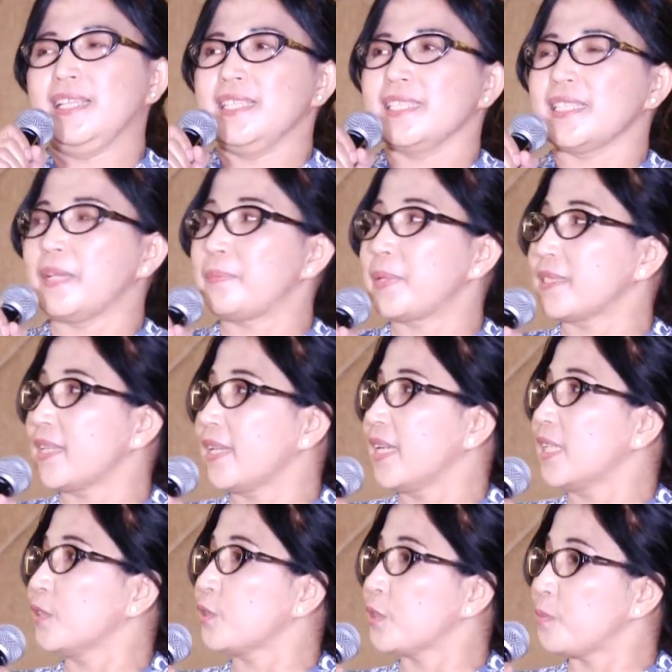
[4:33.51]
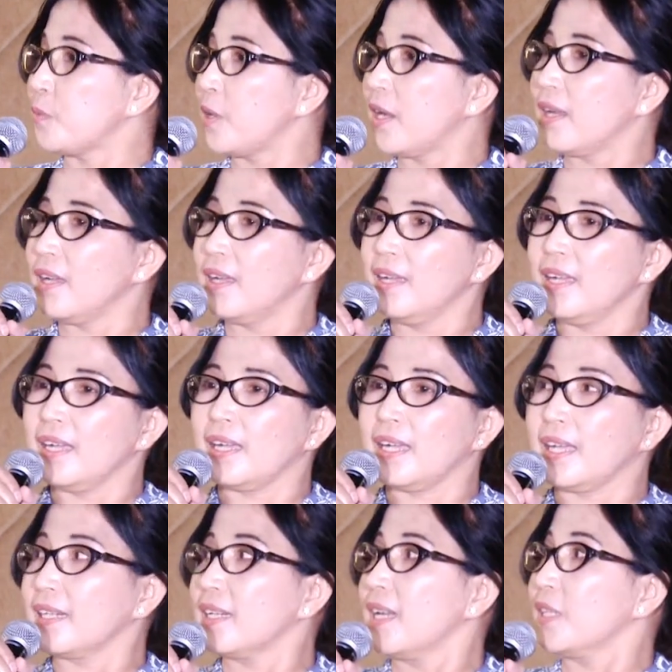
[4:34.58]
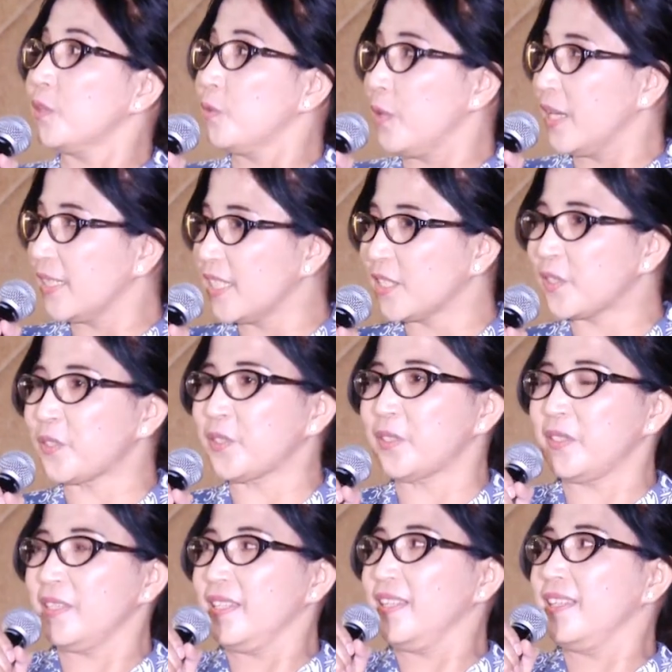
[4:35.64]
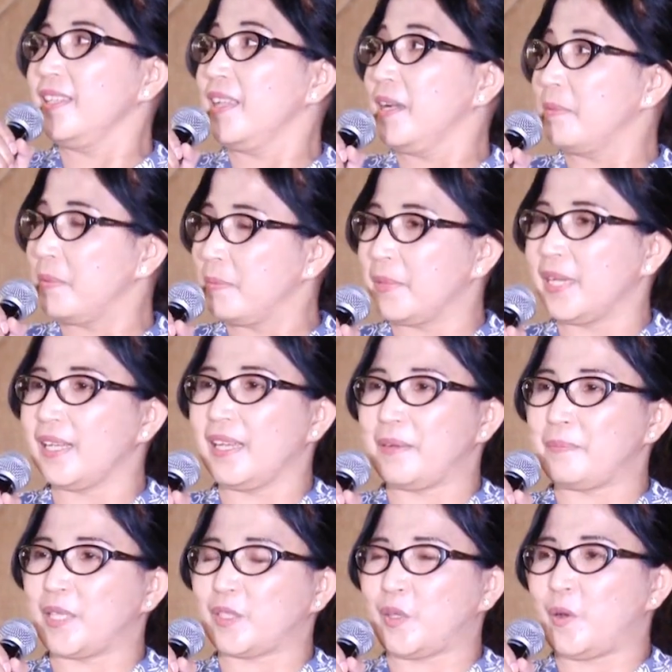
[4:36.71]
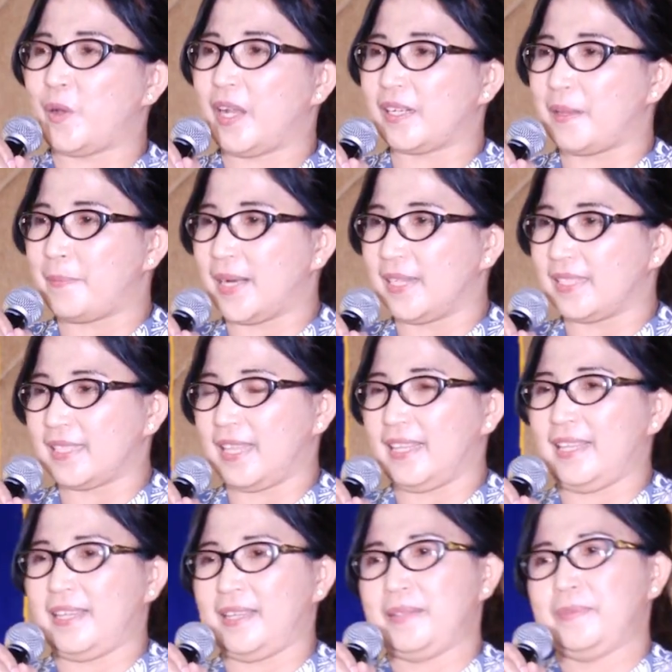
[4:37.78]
Saya percaya itu semua karena Tuhan Yesus Amin. yang memberikan pertolongan kepada saya.